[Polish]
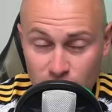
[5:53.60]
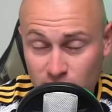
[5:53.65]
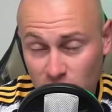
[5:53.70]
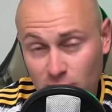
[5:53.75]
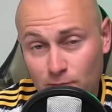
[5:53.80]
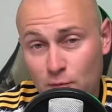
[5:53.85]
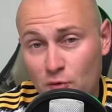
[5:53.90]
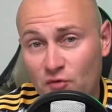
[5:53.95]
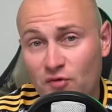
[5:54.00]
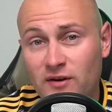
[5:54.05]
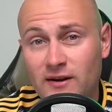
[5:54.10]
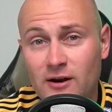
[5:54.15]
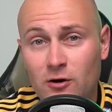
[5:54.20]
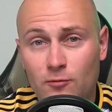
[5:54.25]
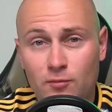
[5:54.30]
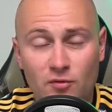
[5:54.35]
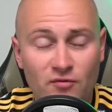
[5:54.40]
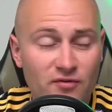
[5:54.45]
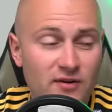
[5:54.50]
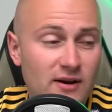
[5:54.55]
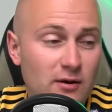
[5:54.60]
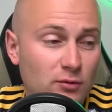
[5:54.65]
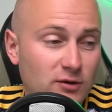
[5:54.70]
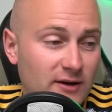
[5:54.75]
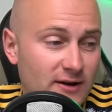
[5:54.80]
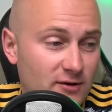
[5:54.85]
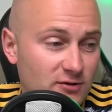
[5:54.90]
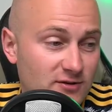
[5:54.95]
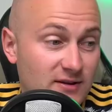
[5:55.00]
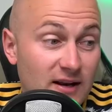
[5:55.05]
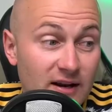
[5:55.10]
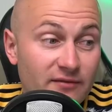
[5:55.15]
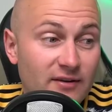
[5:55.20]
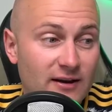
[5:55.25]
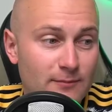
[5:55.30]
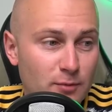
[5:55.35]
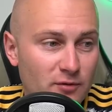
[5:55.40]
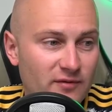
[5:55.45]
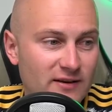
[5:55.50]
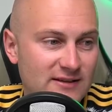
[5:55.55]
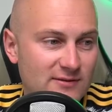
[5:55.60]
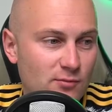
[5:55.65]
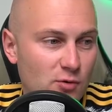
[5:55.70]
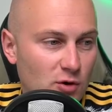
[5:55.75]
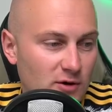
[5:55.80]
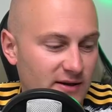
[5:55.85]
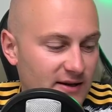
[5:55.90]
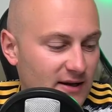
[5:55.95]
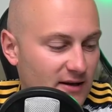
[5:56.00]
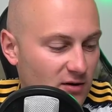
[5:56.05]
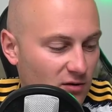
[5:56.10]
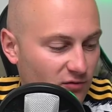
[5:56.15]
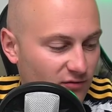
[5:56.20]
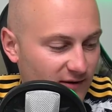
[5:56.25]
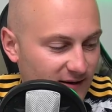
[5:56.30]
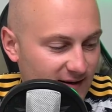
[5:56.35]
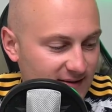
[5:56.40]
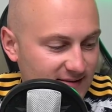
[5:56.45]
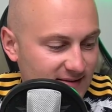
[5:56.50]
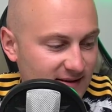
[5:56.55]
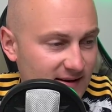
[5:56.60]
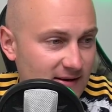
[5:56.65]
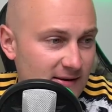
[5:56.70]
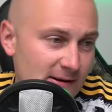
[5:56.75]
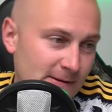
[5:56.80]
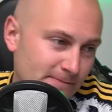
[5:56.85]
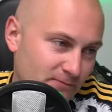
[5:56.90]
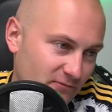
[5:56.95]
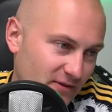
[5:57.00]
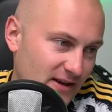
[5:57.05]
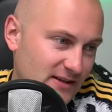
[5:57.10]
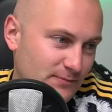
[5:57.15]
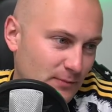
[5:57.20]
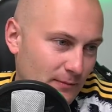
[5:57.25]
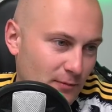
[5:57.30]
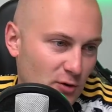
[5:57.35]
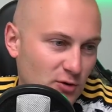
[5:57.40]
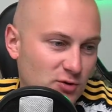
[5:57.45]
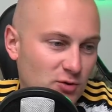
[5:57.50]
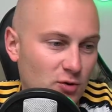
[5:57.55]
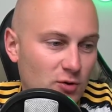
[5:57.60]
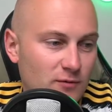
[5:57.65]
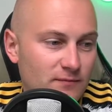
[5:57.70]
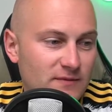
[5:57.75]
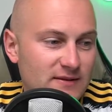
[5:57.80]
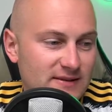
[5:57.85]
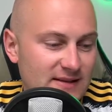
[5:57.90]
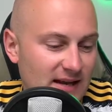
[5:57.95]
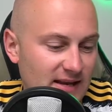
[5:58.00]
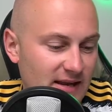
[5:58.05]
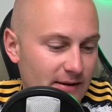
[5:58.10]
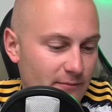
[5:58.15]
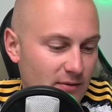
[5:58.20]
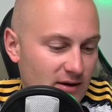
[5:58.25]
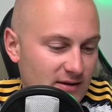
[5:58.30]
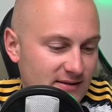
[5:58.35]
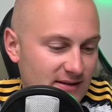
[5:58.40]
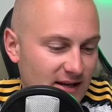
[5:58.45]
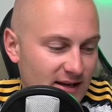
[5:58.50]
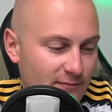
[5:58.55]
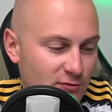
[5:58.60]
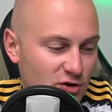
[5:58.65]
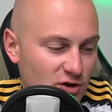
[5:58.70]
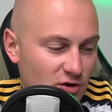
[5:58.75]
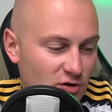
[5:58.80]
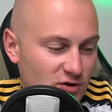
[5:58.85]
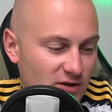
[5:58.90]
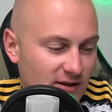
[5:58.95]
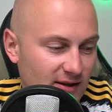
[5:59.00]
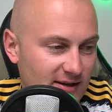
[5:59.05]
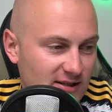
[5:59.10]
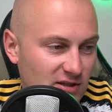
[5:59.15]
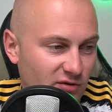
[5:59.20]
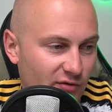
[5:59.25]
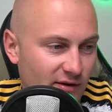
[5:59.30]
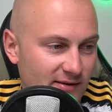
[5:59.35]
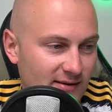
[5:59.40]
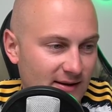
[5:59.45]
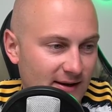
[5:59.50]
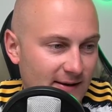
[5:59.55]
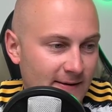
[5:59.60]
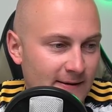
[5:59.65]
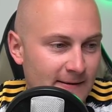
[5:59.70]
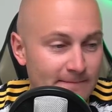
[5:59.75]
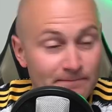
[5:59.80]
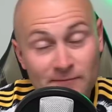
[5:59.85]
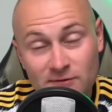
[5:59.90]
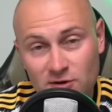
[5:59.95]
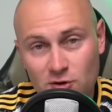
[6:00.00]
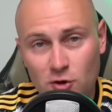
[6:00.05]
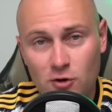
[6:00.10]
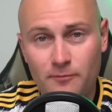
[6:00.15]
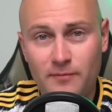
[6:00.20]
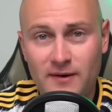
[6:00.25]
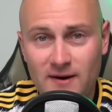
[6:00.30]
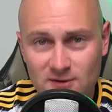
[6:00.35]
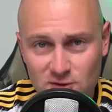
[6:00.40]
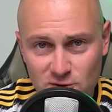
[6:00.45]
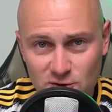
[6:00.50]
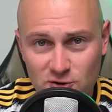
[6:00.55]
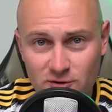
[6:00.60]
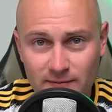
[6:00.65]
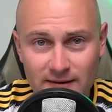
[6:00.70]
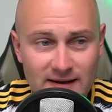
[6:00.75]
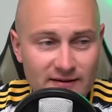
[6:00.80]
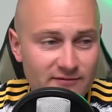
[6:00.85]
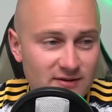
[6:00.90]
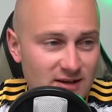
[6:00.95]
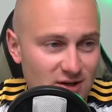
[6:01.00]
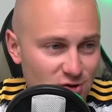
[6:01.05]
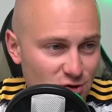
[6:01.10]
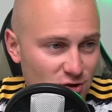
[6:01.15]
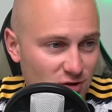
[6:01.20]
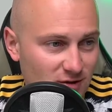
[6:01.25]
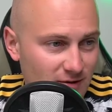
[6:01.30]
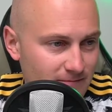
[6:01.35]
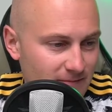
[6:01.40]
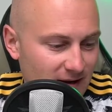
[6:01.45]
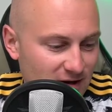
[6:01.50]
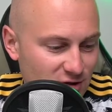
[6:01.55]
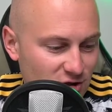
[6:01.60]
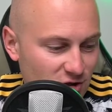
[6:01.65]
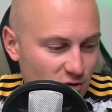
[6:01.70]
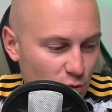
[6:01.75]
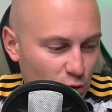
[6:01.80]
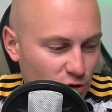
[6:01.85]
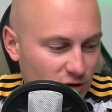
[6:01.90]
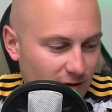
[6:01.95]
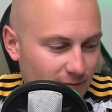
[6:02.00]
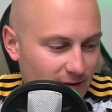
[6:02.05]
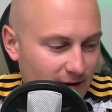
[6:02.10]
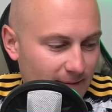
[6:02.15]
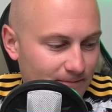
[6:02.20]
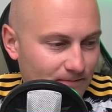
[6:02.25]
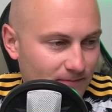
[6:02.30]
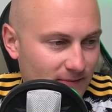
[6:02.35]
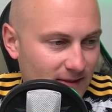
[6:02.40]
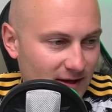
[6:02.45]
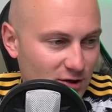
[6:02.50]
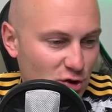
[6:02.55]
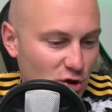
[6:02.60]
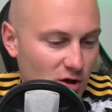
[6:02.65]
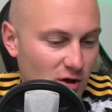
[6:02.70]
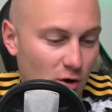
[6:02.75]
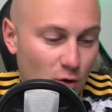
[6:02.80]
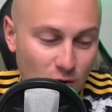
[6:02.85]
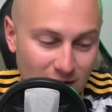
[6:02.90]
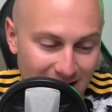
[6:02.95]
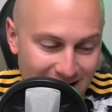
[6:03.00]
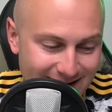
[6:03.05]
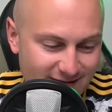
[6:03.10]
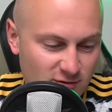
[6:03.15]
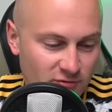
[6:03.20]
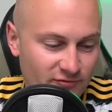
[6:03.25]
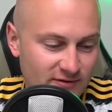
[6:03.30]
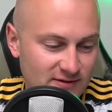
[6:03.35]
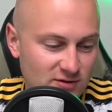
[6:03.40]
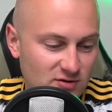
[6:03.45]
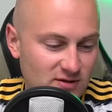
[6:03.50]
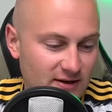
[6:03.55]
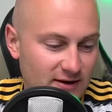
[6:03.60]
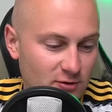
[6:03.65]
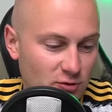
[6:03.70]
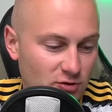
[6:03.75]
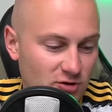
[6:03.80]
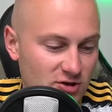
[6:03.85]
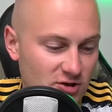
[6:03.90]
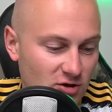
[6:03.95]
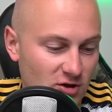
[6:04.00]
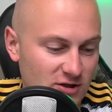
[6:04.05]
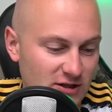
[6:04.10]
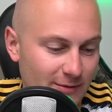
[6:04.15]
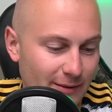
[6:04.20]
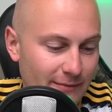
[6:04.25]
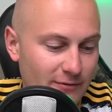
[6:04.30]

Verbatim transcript: to półfinał, półfinał tych rozgrywek powiedzmy o ligę konferencji, więc po prostu zdaniem, zdaniem Grzegorza też Twente, skoro poradzili sobie na wyjeździe, tym bardziej u siebie też ogarną. Więc coś takiego od Grzegorza